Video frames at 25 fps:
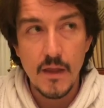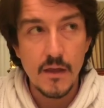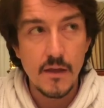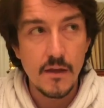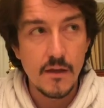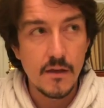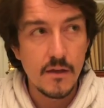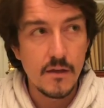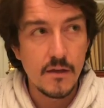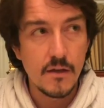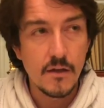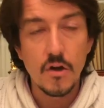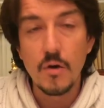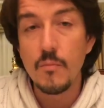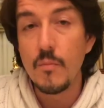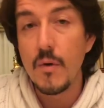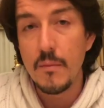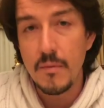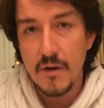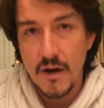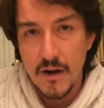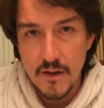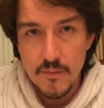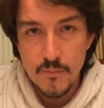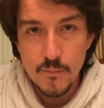eh, cómo
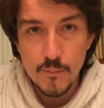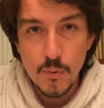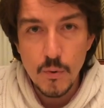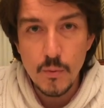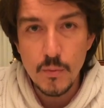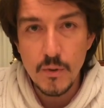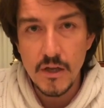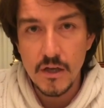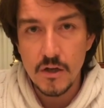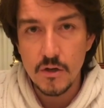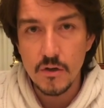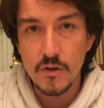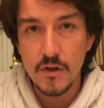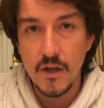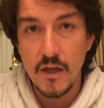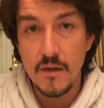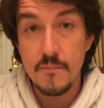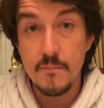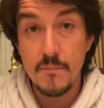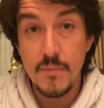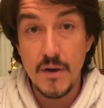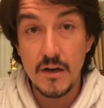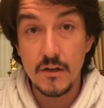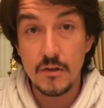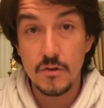hablar en público que
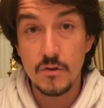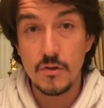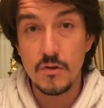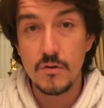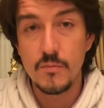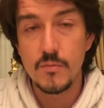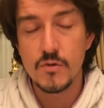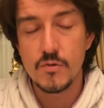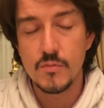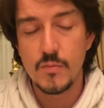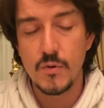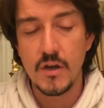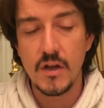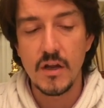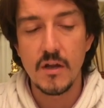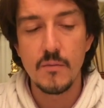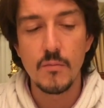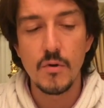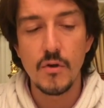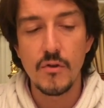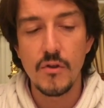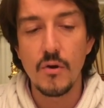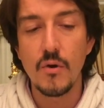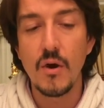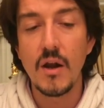imparto, pues por
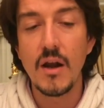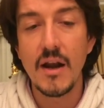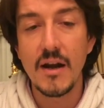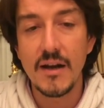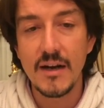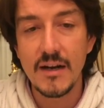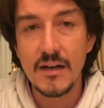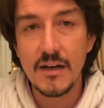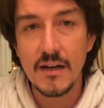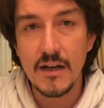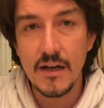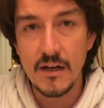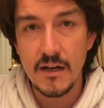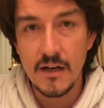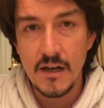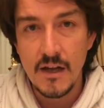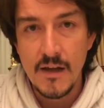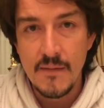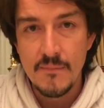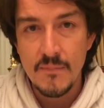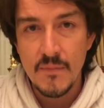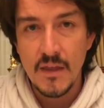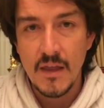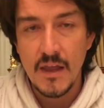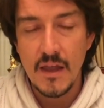ejemplo digo al arrancar
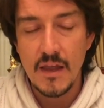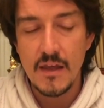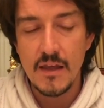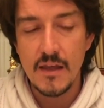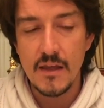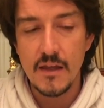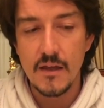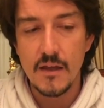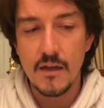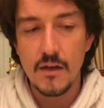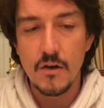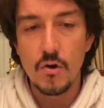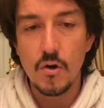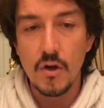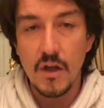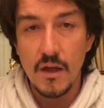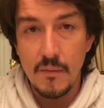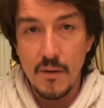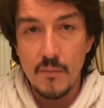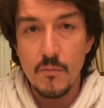que lo que